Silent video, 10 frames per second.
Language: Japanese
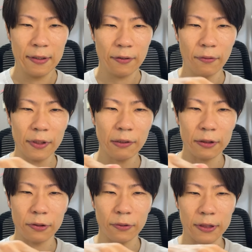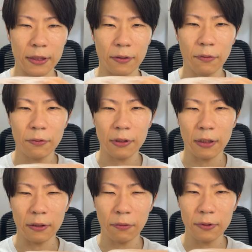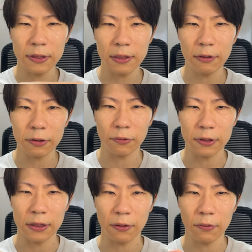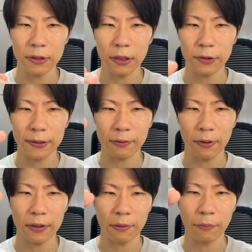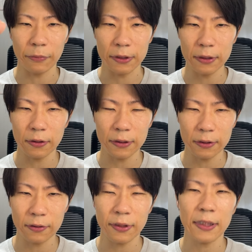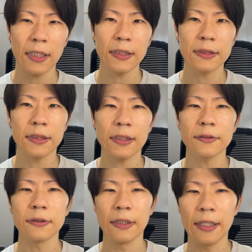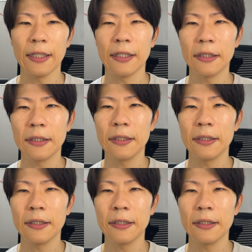この日は調子いい、この時は、この時期は調子いい、この時期は調子悪いってもうずっとずっと繰り返していくんで、